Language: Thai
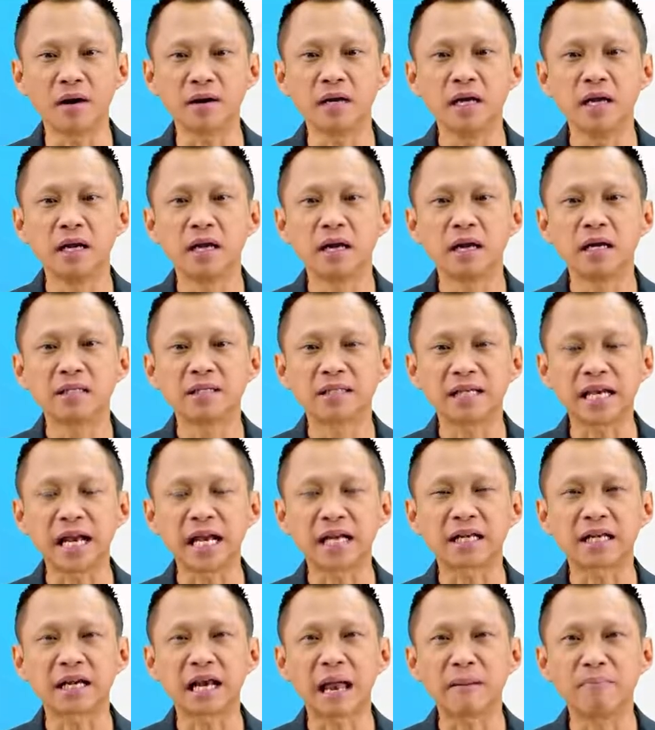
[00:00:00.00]
รเสด็
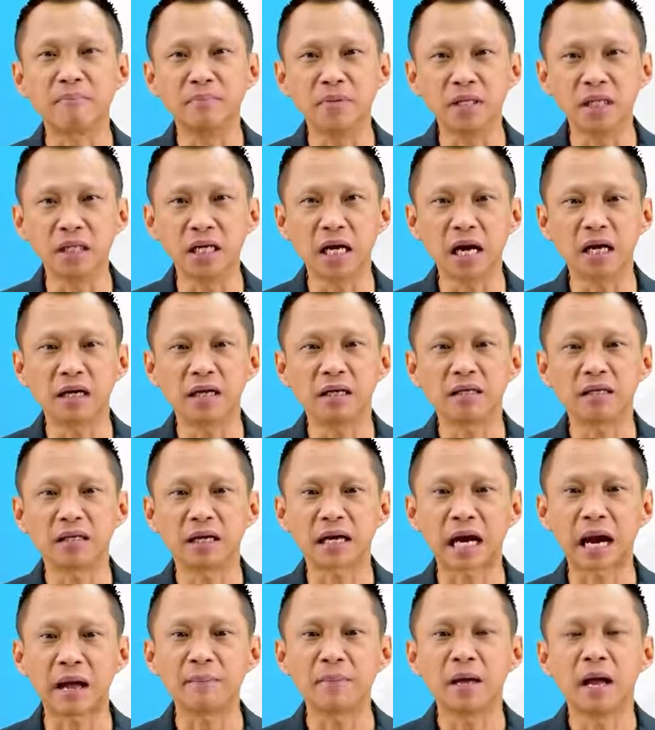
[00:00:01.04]
จกลับเมือง
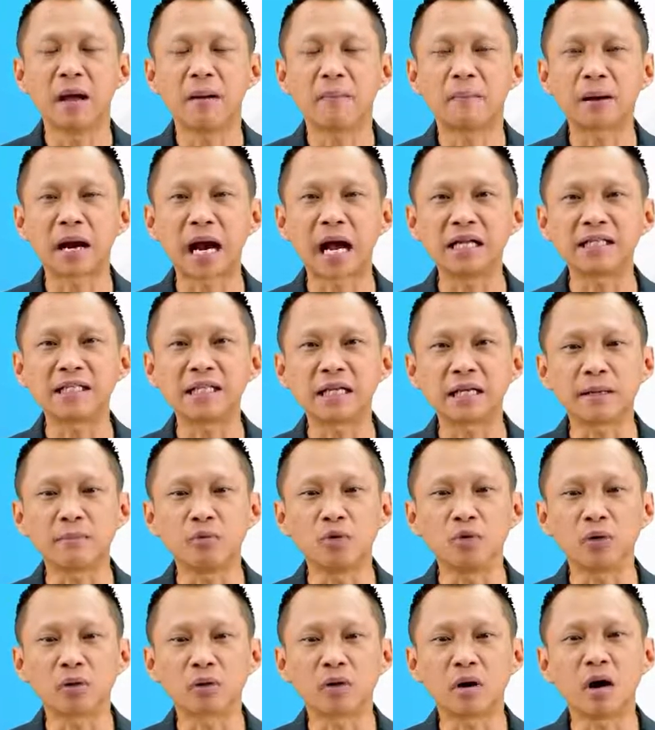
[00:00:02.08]
นะครับ พราหมณ์เจต
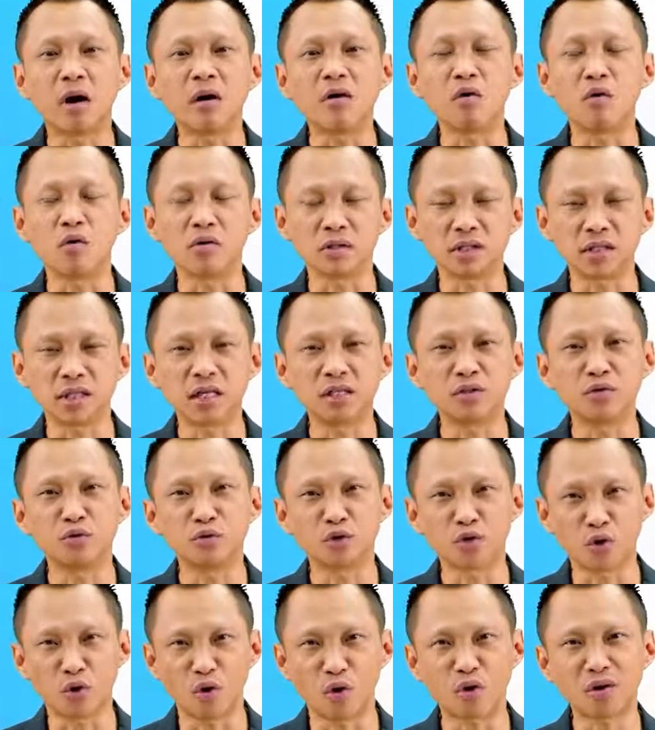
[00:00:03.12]
บุตรก็หลงเชื่อชู
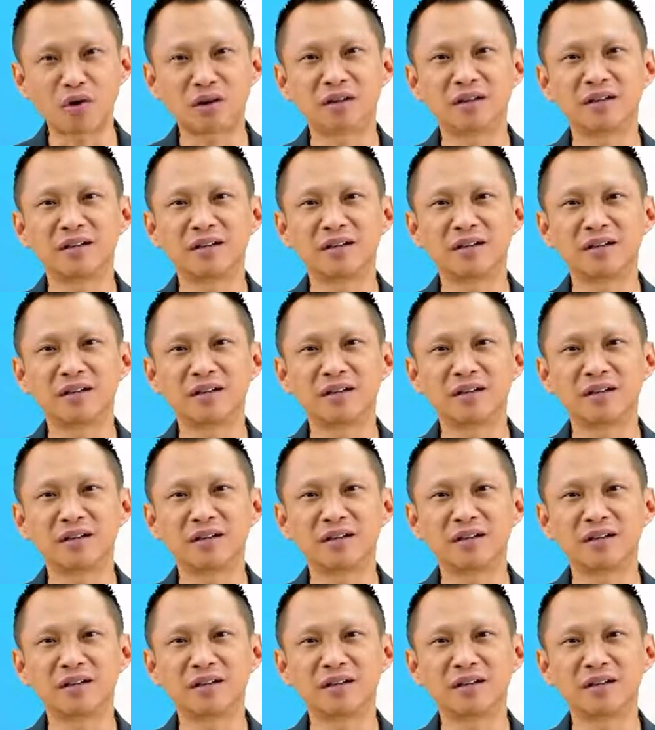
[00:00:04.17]
ชก